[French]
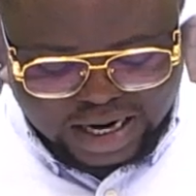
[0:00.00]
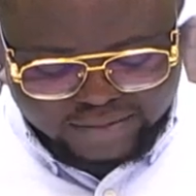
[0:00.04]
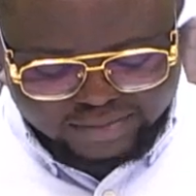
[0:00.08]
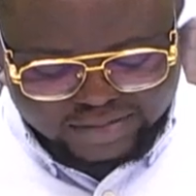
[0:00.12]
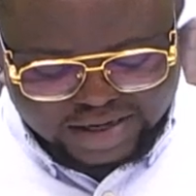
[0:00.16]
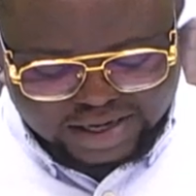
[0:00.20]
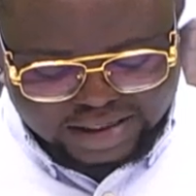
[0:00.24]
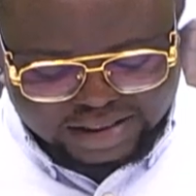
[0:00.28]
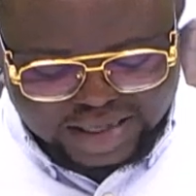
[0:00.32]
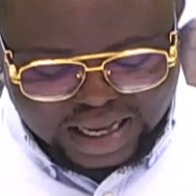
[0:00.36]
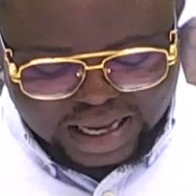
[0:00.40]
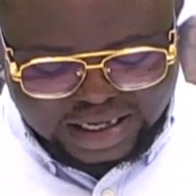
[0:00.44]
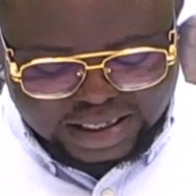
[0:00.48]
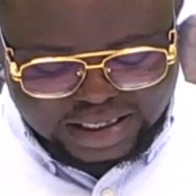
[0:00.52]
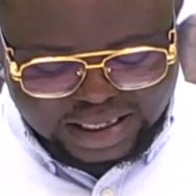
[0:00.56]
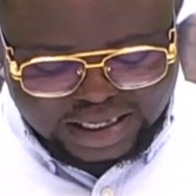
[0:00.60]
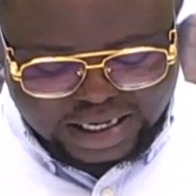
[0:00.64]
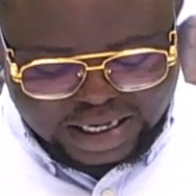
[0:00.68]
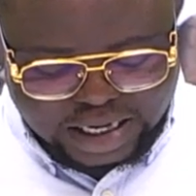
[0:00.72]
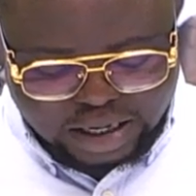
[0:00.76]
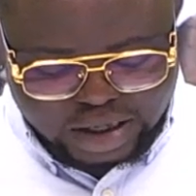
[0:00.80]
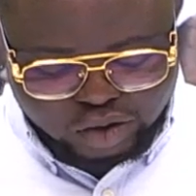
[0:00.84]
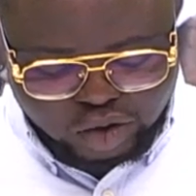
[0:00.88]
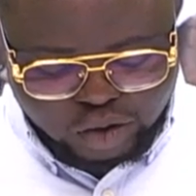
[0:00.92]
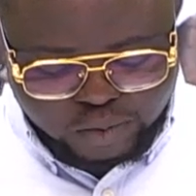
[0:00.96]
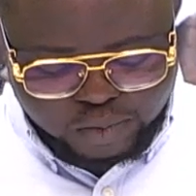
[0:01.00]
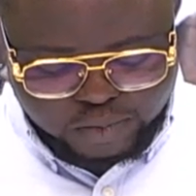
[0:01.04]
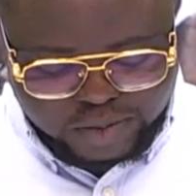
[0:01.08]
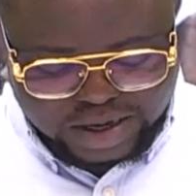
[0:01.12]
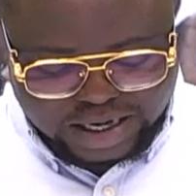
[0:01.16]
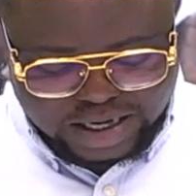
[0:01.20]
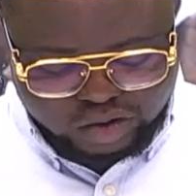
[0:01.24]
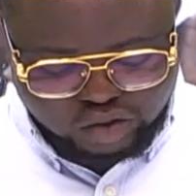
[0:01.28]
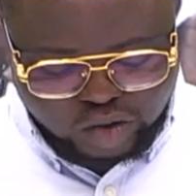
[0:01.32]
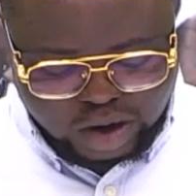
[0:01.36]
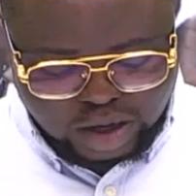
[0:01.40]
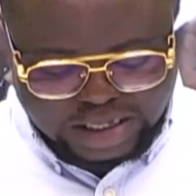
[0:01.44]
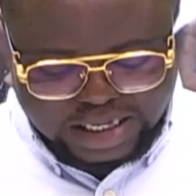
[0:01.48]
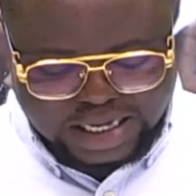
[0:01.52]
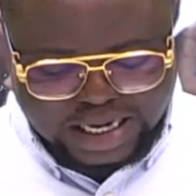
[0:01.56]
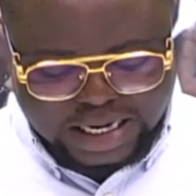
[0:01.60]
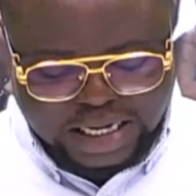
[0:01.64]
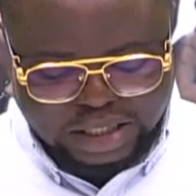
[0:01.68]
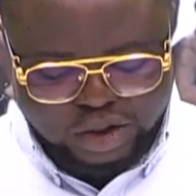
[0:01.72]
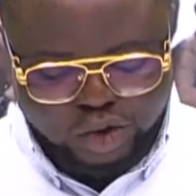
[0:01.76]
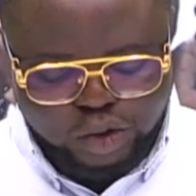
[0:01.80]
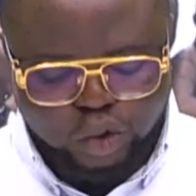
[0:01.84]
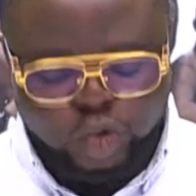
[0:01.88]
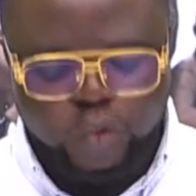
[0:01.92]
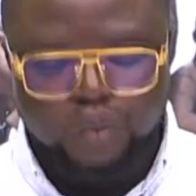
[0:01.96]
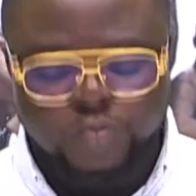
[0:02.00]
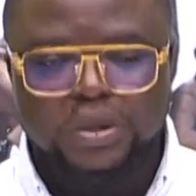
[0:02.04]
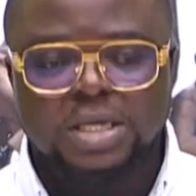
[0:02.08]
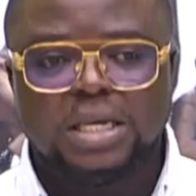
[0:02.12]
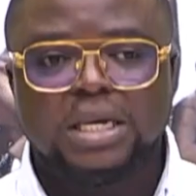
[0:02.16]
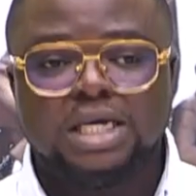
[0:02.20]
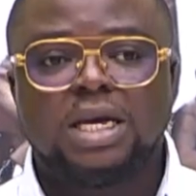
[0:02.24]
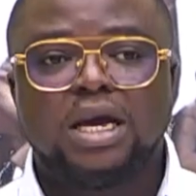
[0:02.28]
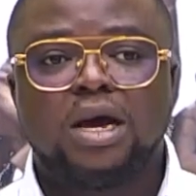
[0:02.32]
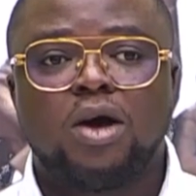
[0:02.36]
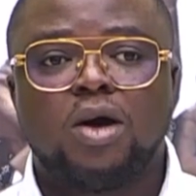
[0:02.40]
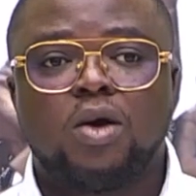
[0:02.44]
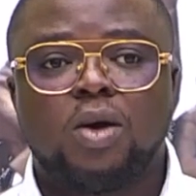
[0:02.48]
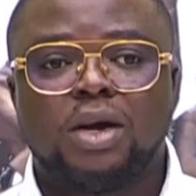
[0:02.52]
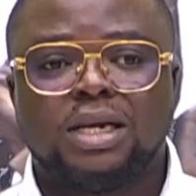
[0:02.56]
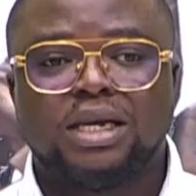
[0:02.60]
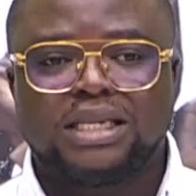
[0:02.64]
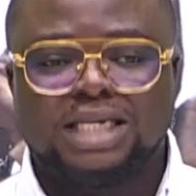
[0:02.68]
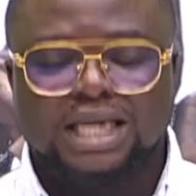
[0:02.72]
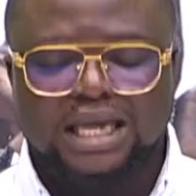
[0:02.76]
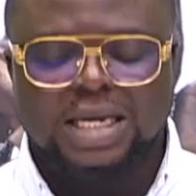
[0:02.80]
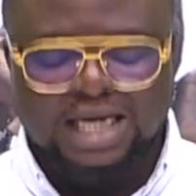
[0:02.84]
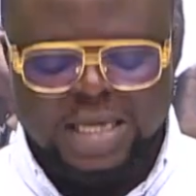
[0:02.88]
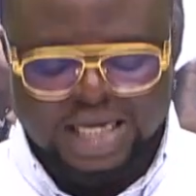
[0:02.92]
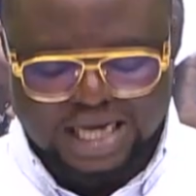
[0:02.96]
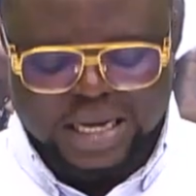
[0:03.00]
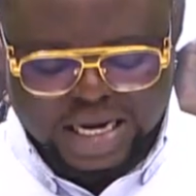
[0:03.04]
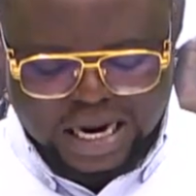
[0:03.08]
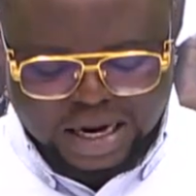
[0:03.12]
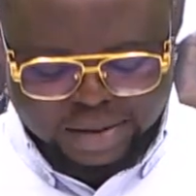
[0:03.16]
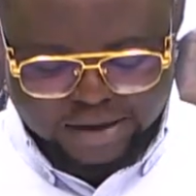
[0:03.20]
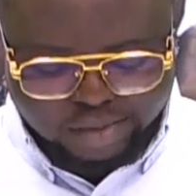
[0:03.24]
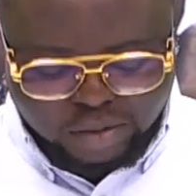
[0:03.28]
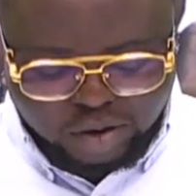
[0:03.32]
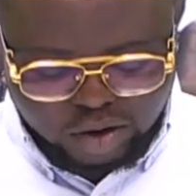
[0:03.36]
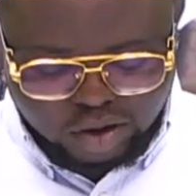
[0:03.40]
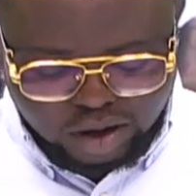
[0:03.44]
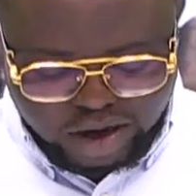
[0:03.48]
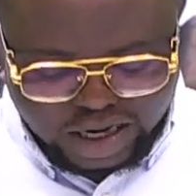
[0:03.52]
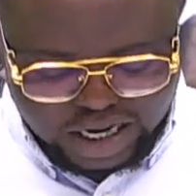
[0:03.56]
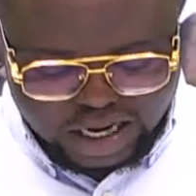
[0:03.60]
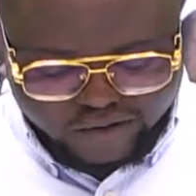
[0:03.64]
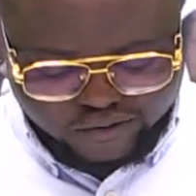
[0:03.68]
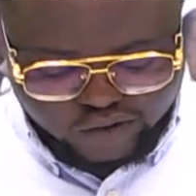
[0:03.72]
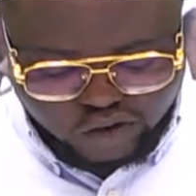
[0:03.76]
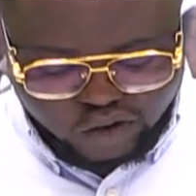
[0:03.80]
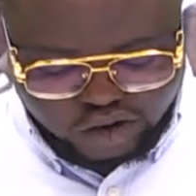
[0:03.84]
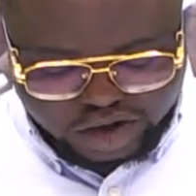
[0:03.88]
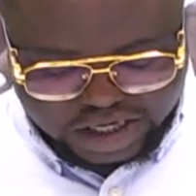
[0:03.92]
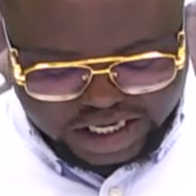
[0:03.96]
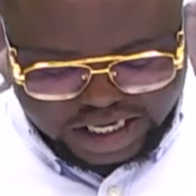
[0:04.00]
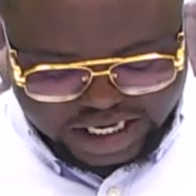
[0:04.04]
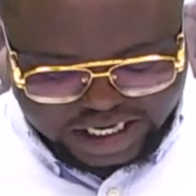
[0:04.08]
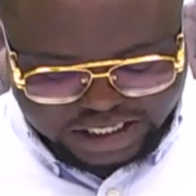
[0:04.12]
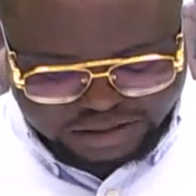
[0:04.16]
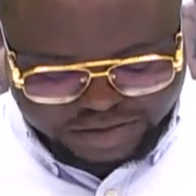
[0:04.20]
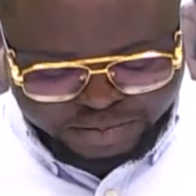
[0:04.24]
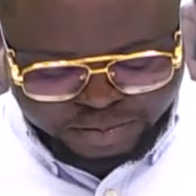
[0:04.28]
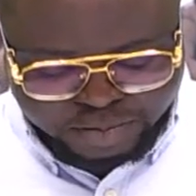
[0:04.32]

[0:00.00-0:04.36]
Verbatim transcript: Des techniques de plaidoyer et de lobbying ont été également évoquées.